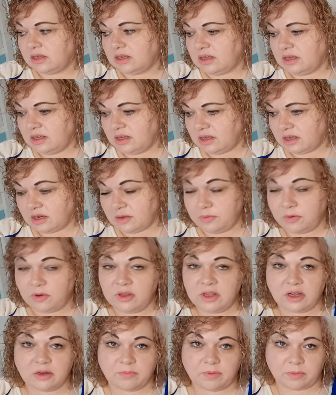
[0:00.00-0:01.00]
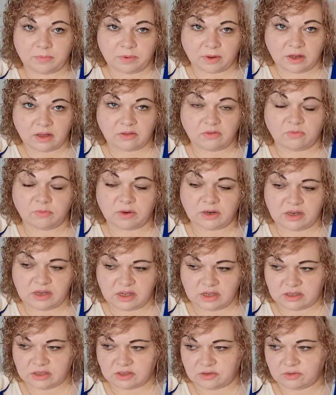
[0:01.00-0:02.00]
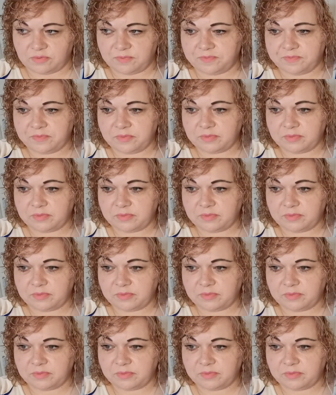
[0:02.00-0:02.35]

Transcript: И ребенок попал в больницу.